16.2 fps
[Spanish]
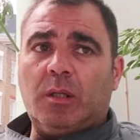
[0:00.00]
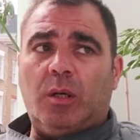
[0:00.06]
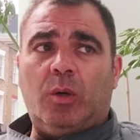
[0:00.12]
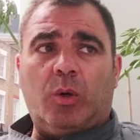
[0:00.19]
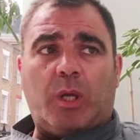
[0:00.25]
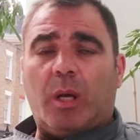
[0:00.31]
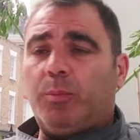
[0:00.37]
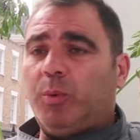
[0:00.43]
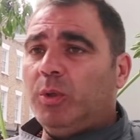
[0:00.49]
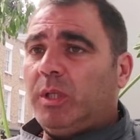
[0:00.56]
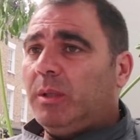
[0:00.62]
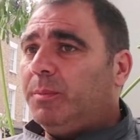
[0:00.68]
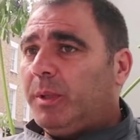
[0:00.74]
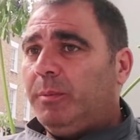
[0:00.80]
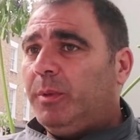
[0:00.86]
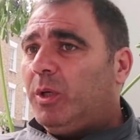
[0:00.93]
lo que
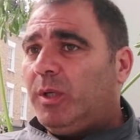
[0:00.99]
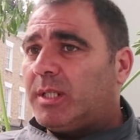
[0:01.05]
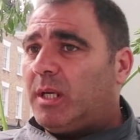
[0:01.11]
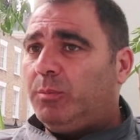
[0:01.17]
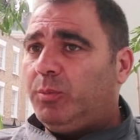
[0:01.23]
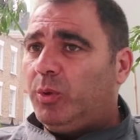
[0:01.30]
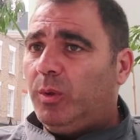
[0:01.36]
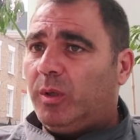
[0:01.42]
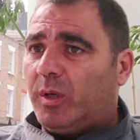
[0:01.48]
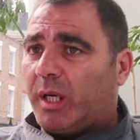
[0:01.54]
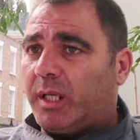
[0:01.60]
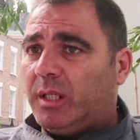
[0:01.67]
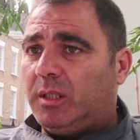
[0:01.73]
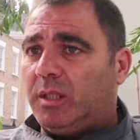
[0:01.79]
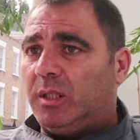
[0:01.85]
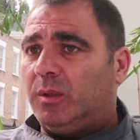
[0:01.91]
apunté primero es al público
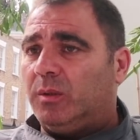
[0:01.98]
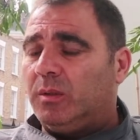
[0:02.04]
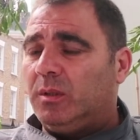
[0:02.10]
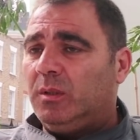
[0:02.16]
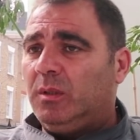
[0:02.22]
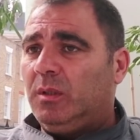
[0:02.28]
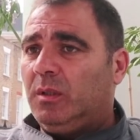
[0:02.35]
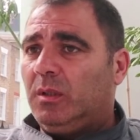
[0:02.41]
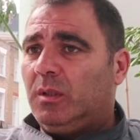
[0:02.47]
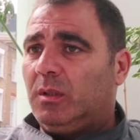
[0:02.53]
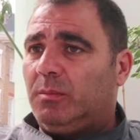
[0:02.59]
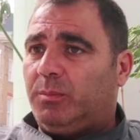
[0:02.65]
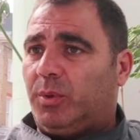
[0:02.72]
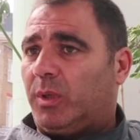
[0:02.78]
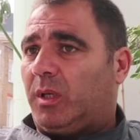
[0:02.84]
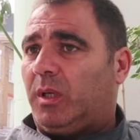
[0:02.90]
argentino,
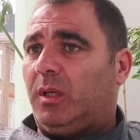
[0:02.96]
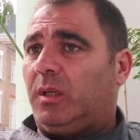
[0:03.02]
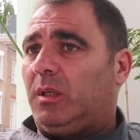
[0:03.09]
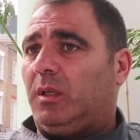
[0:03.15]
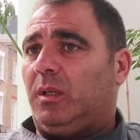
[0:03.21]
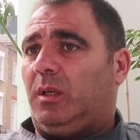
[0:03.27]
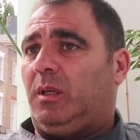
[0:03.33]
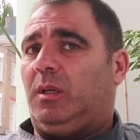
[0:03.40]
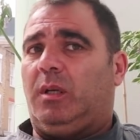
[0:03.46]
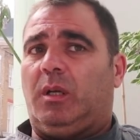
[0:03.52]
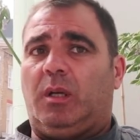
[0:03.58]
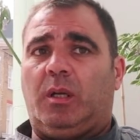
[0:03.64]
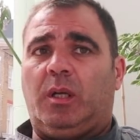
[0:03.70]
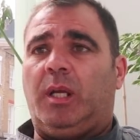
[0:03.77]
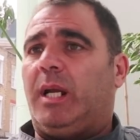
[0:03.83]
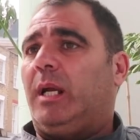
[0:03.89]

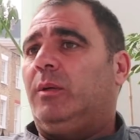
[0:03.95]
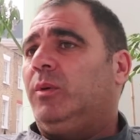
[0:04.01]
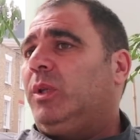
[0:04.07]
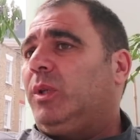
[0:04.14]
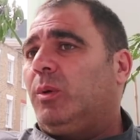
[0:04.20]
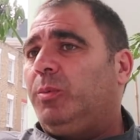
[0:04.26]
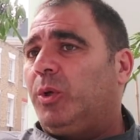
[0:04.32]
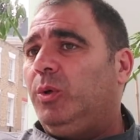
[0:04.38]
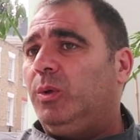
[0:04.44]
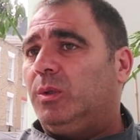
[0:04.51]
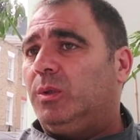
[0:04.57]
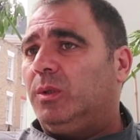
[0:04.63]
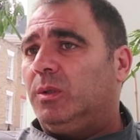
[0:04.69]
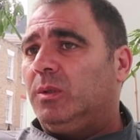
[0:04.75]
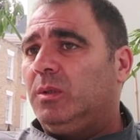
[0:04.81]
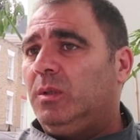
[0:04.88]
porque era nuestro
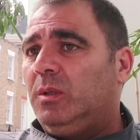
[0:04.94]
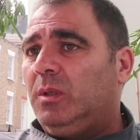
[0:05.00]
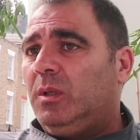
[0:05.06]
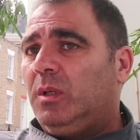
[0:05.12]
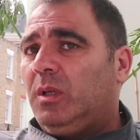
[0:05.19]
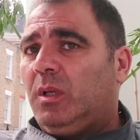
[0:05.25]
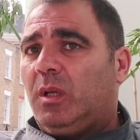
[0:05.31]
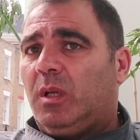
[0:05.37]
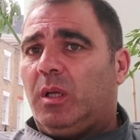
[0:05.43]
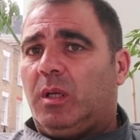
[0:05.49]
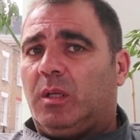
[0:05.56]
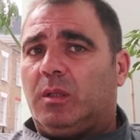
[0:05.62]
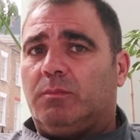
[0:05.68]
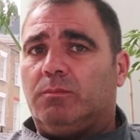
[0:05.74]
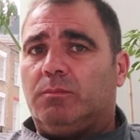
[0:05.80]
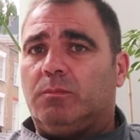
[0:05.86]
producto.
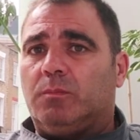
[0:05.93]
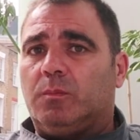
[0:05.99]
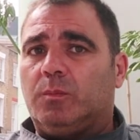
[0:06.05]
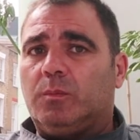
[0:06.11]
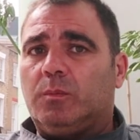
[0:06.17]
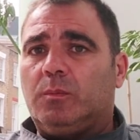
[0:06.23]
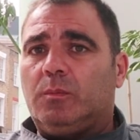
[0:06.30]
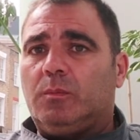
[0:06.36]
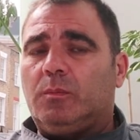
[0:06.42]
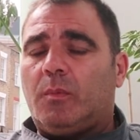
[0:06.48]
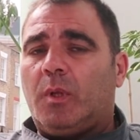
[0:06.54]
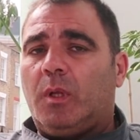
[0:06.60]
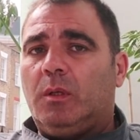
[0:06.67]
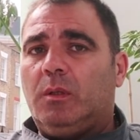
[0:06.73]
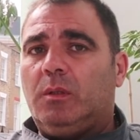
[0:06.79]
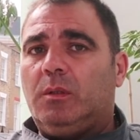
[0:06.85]
Em,
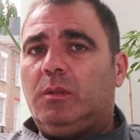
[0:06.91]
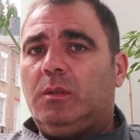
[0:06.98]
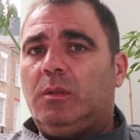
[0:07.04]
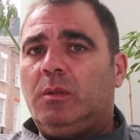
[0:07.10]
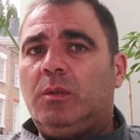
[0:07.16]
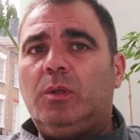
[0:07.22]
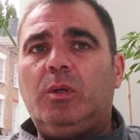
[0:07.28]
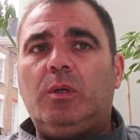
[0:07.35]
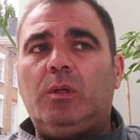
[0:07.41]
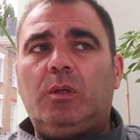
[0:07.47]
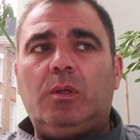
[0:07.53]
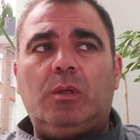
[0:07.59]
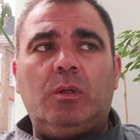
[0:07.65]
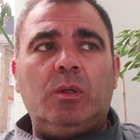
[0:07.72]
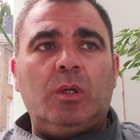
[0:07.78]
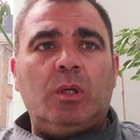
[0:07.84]

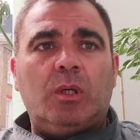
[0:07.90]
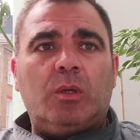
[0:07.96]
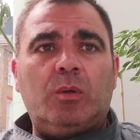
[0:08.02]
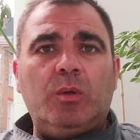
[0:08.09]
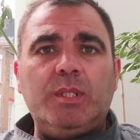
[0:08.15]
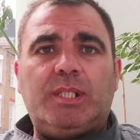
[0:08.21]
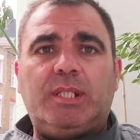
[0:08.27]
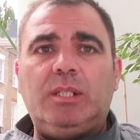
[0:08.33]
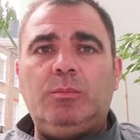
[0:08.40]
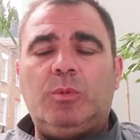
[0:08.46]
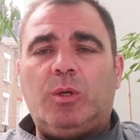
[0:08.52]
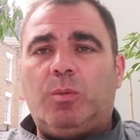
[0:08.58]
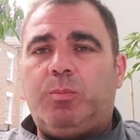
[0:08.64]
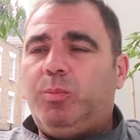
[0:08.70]
no, hicimos